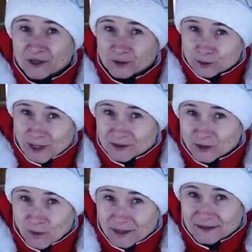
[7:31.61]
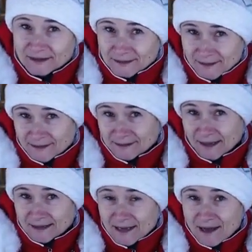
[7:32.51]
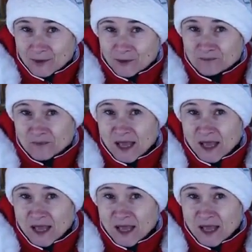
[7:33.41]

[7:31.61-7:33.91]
I tutaj dokładnie jest tak samo.